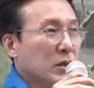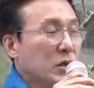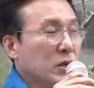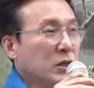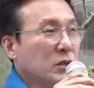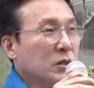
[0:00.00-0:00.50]

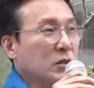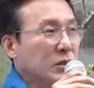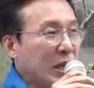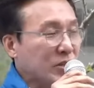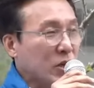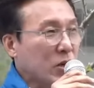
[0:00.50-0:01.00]
그
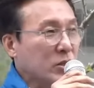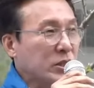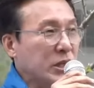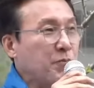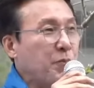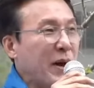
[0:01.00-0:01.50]
뜻에서
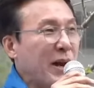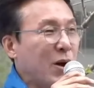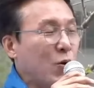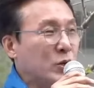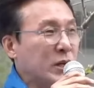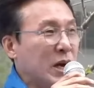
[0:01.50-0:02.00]

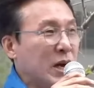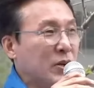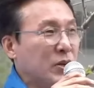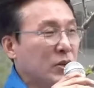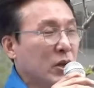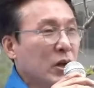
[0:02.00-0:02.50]
심판하고자
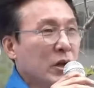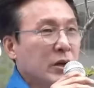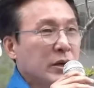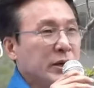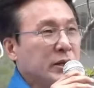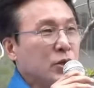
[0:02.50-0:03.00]
하는
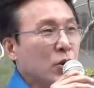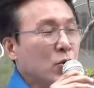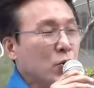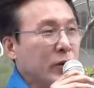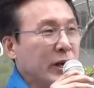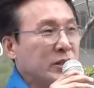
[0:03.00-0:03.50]
이
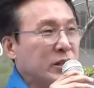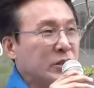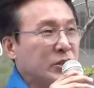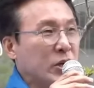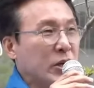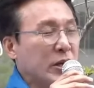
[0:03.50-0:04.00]
정권의
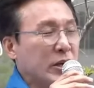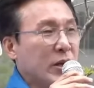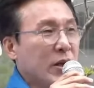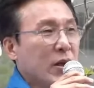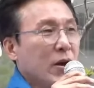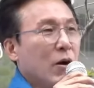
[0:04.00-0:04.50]
실정이
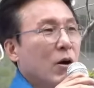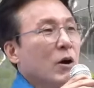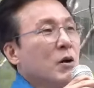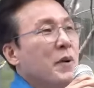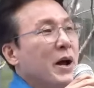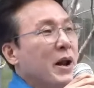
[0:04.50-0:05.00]

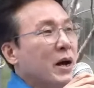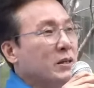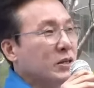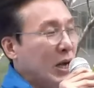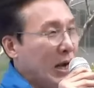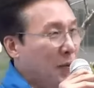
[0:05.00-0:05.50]
얼마나
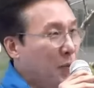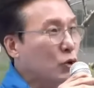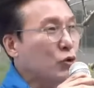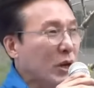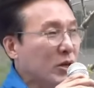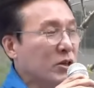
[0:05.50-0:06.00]

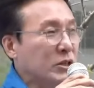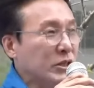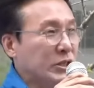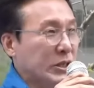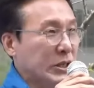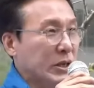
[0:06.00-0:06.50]
잘못된
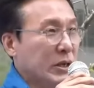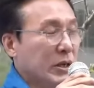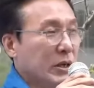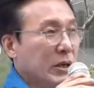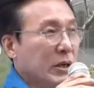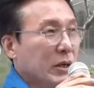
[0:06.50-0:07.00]
것인지
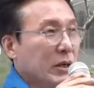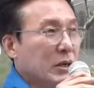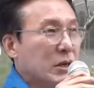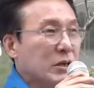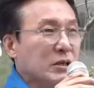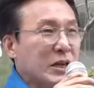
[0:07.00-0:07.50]

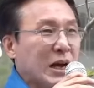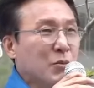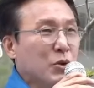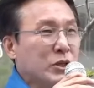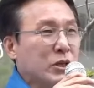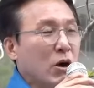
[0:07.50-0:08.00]
그
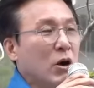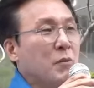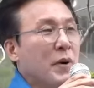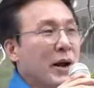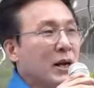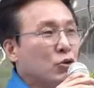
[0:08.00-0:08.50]
잘못이
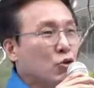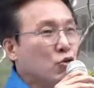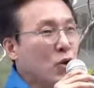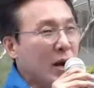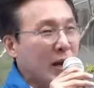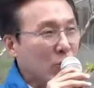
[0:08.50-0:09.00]
얼마나
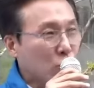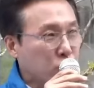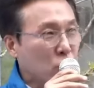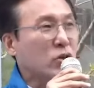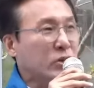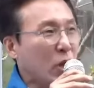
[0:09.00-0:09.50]
중하게
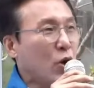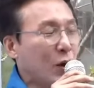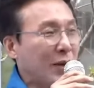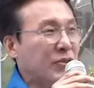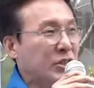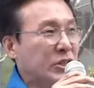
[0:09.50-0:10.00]
누적되어
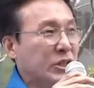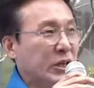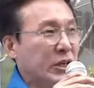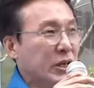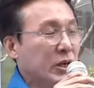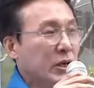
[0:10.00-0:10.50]

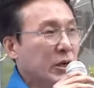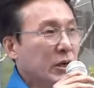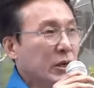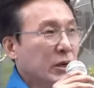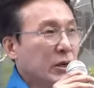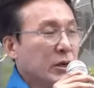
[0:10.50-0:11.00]
왔는지
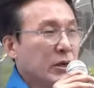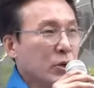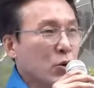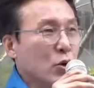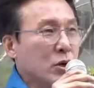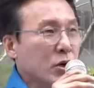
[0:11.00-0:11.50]

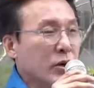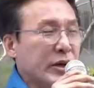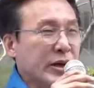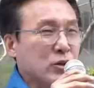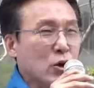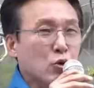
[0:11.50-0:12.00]
그리고
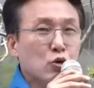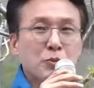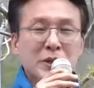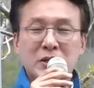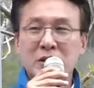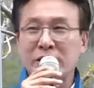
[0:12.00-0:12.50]
그렇게 해서
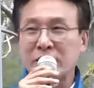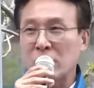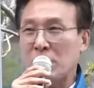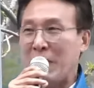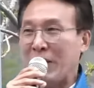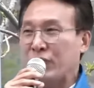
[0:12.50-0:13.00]

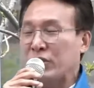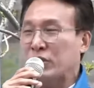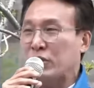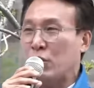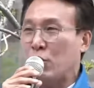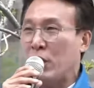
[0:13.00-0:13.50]
국민들께서
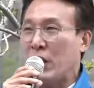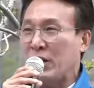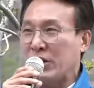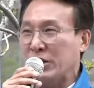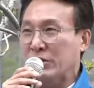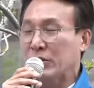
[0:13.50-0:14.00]
만드시려고
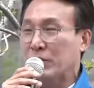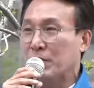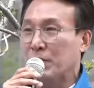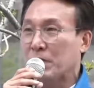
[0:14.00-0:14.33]
하는